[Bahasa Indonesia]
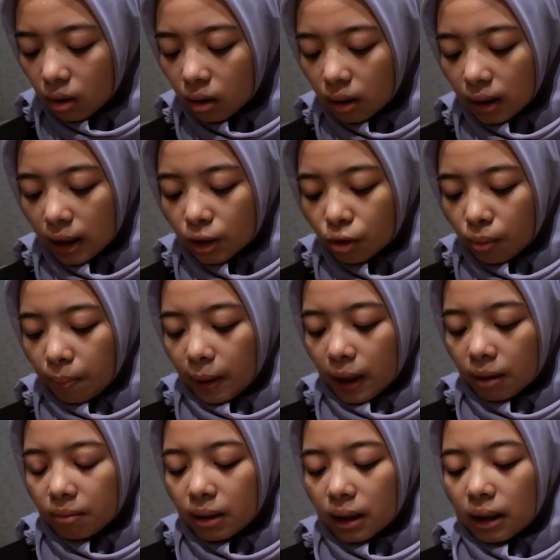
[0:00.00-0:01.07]
uh, ngatur
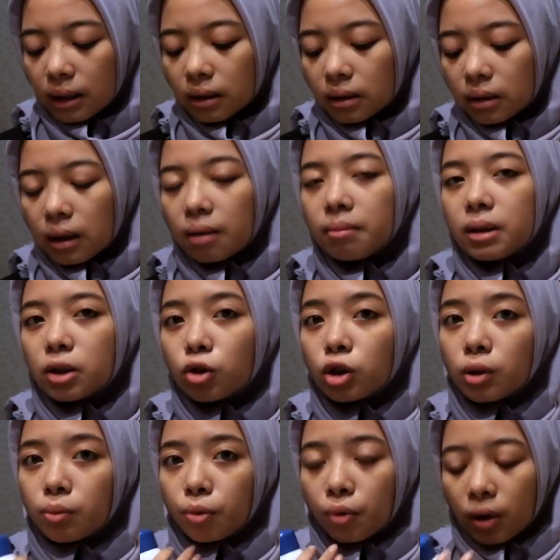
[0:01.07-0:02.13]
pH balance abis
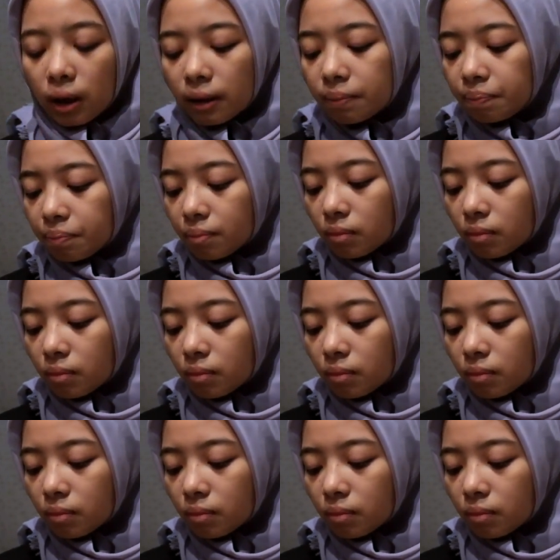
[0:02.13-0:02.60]
cuci muka